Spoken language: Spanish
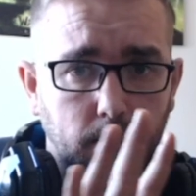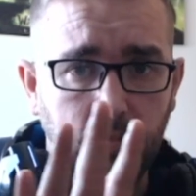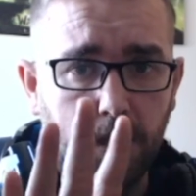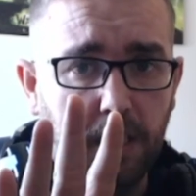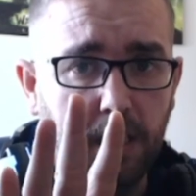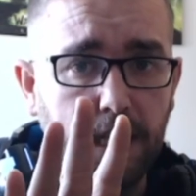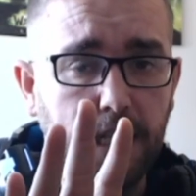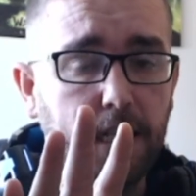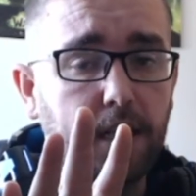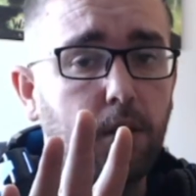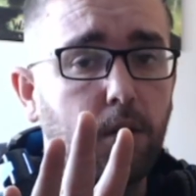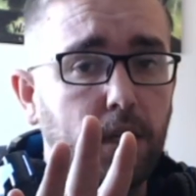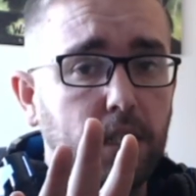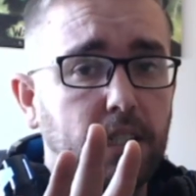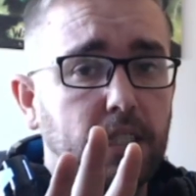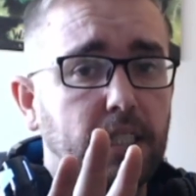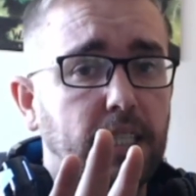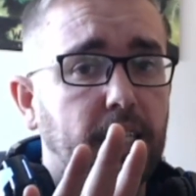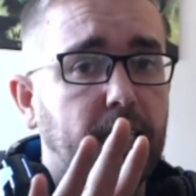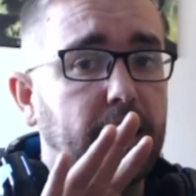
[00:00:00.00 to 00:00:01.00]
Y qué es lo que
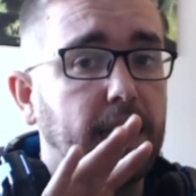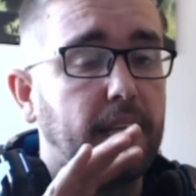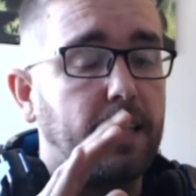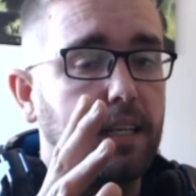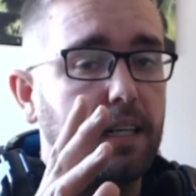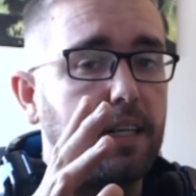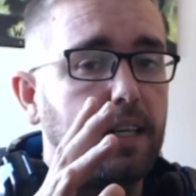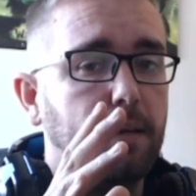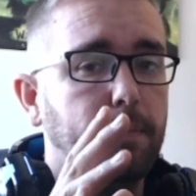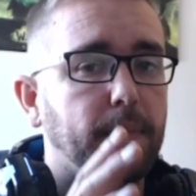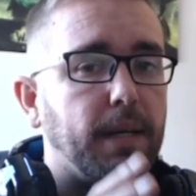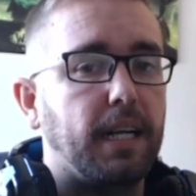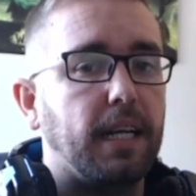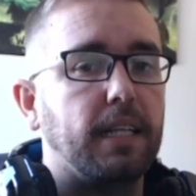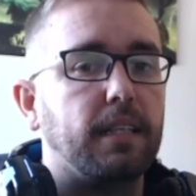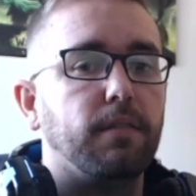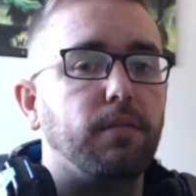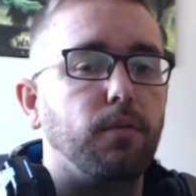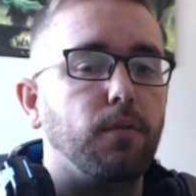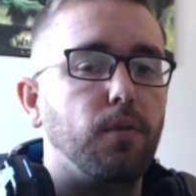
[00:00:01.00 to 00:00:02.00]
tendrías que hacerle para que
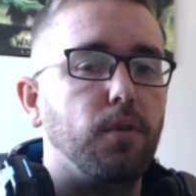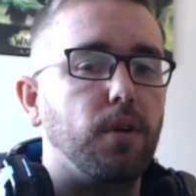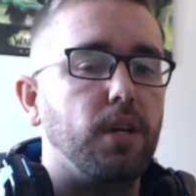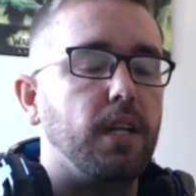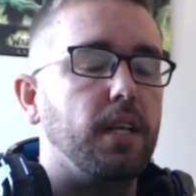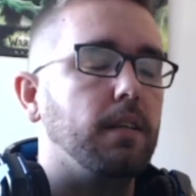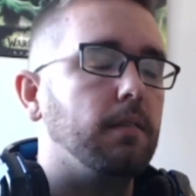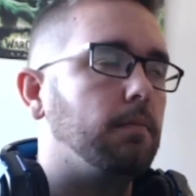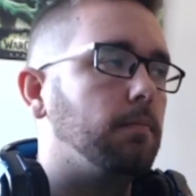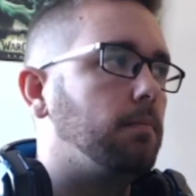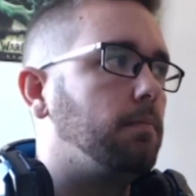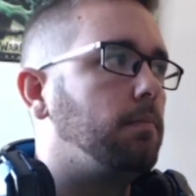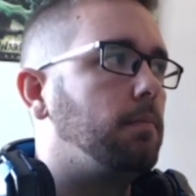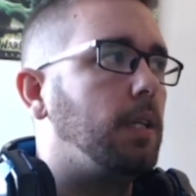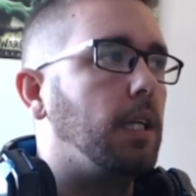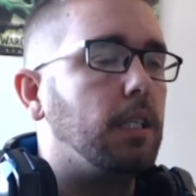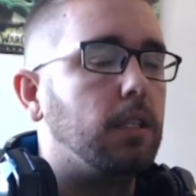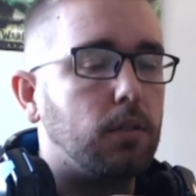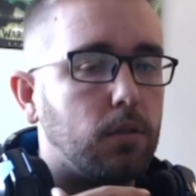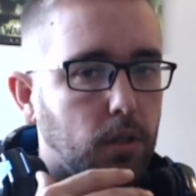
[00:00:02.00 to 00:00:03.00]
te funcione
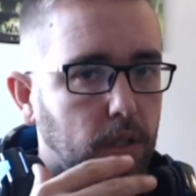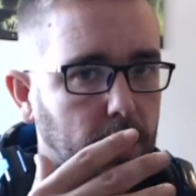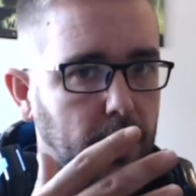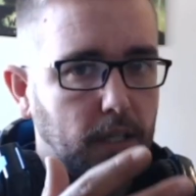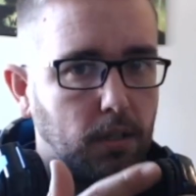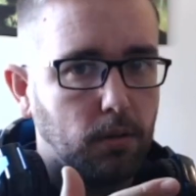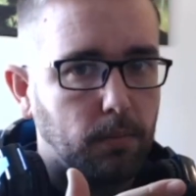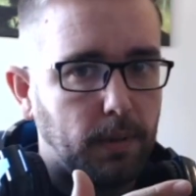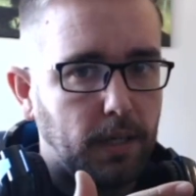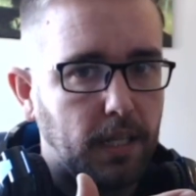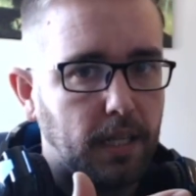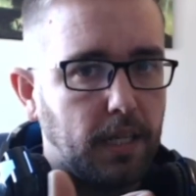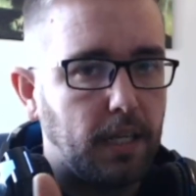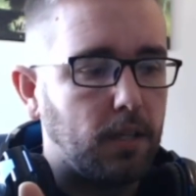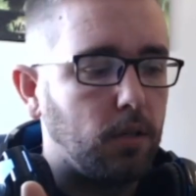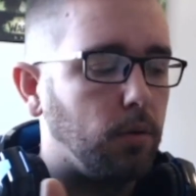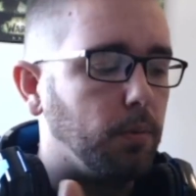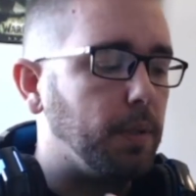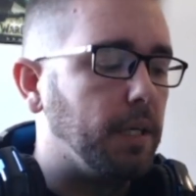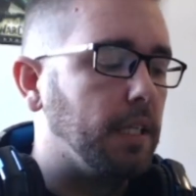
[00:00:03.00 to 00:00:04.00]
dentro de la normalidad
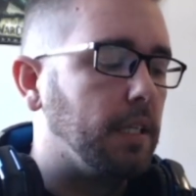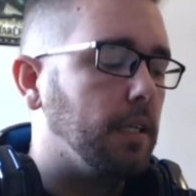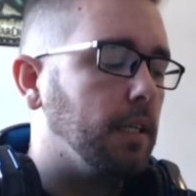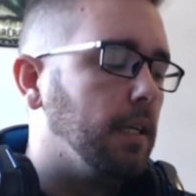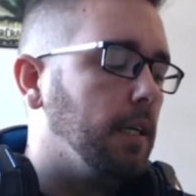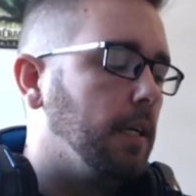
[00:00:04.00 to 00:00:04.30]
algo bien.